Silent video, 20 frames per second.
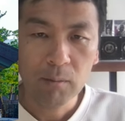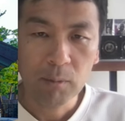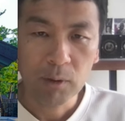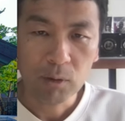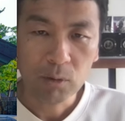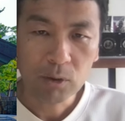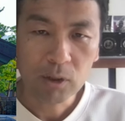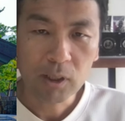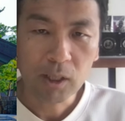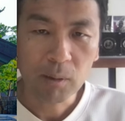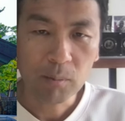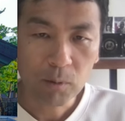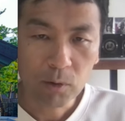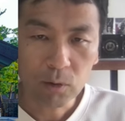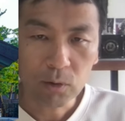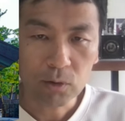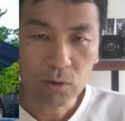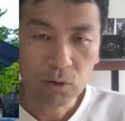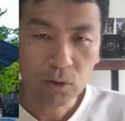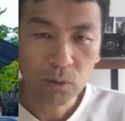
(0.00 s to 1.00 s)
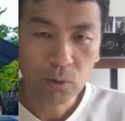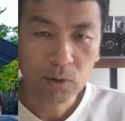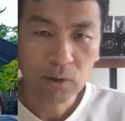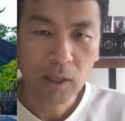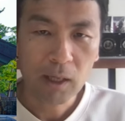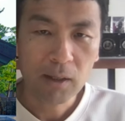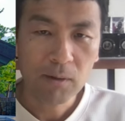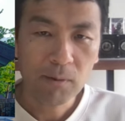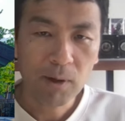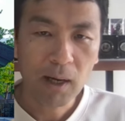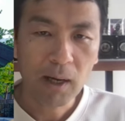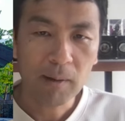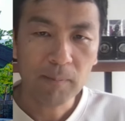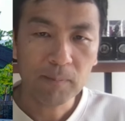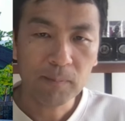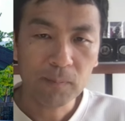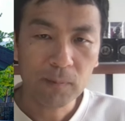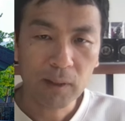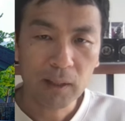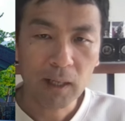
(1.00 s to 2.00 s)
どちらも詳細は
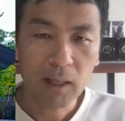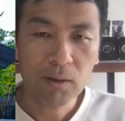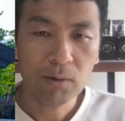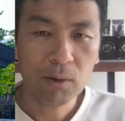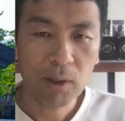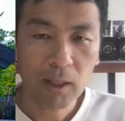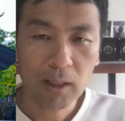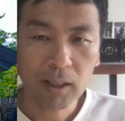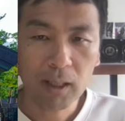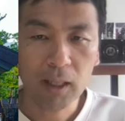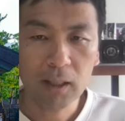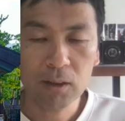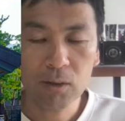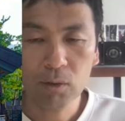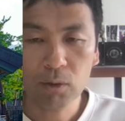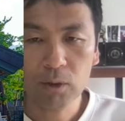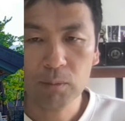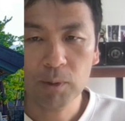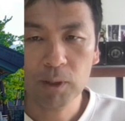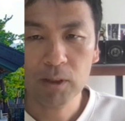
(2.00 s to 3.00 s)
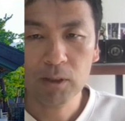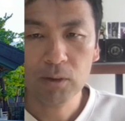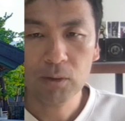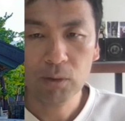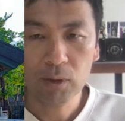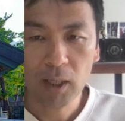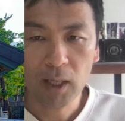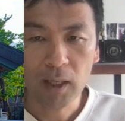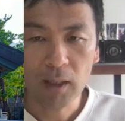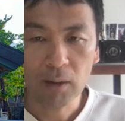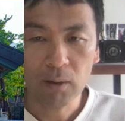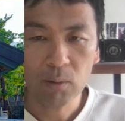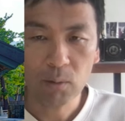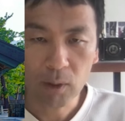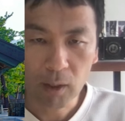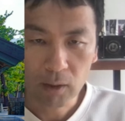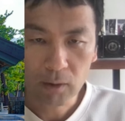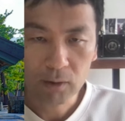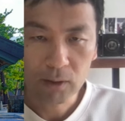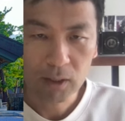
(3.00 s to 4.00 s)
概要欄に貼っておきますのでご
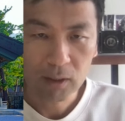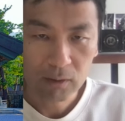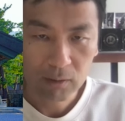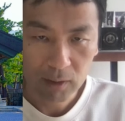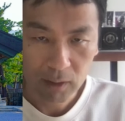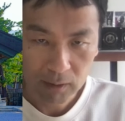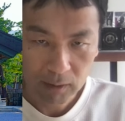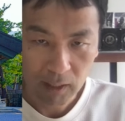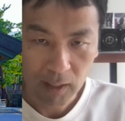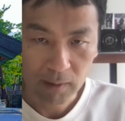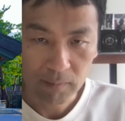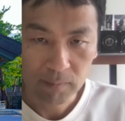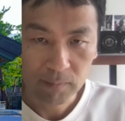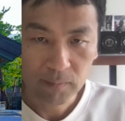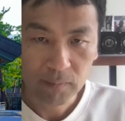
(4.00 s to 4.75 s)
確認ください